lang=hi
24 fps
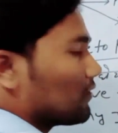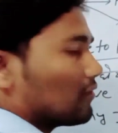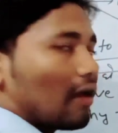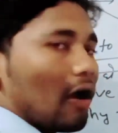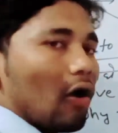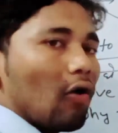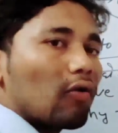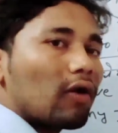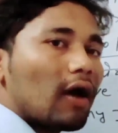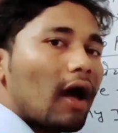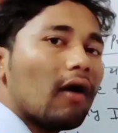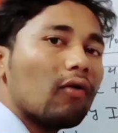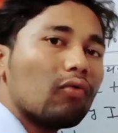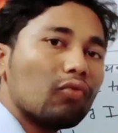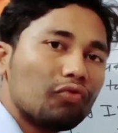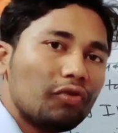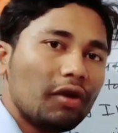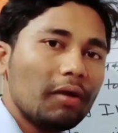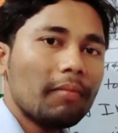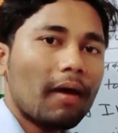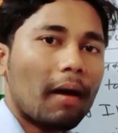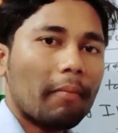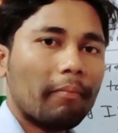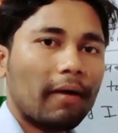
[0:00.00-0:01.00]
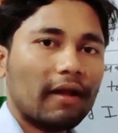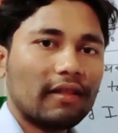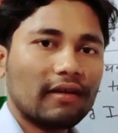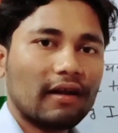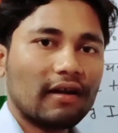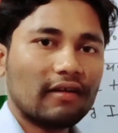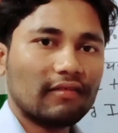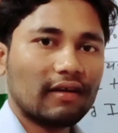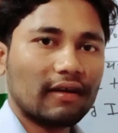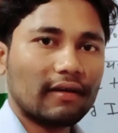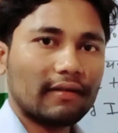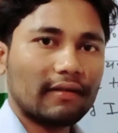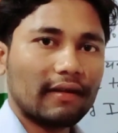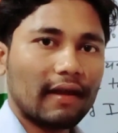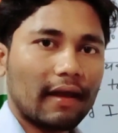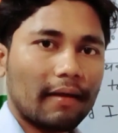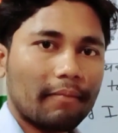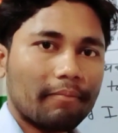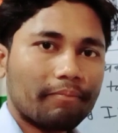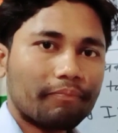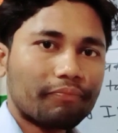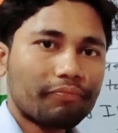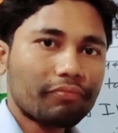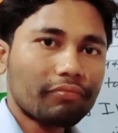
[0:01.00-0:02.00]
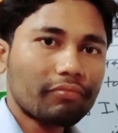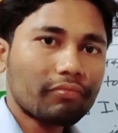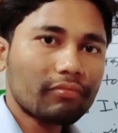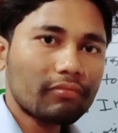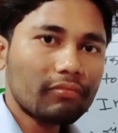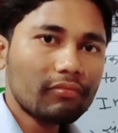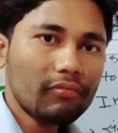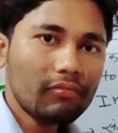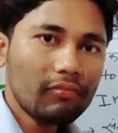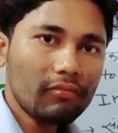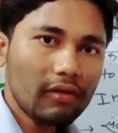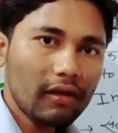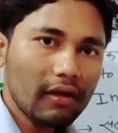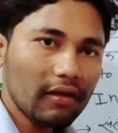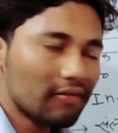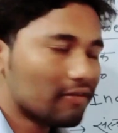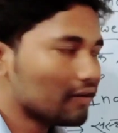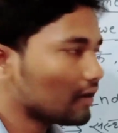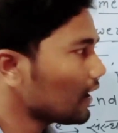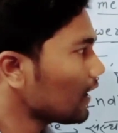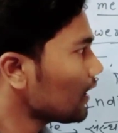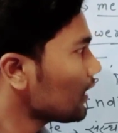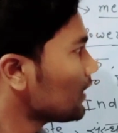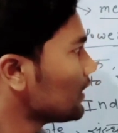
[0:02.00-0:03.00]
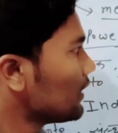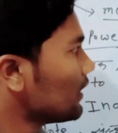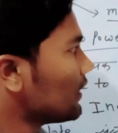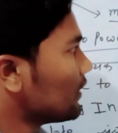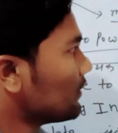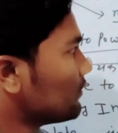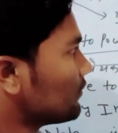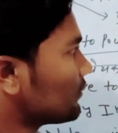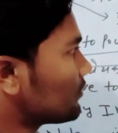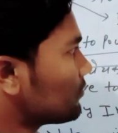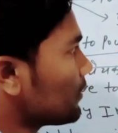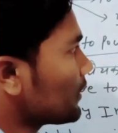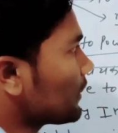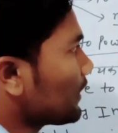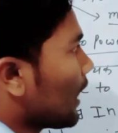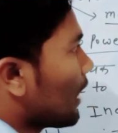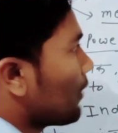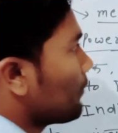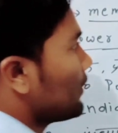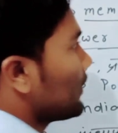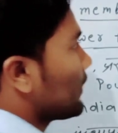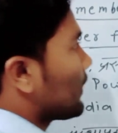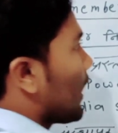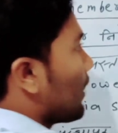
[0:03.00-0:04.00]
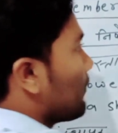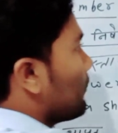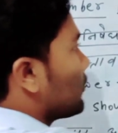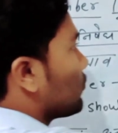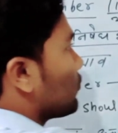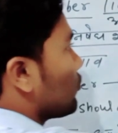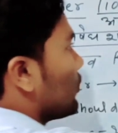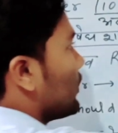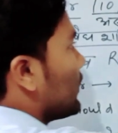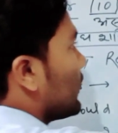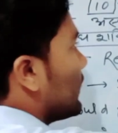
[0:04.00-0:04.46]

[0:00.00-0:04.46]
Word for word: भाषा होगा उसी में आप बात कर सकते हैं ठीक है जिसमें कि अमेरिका में तो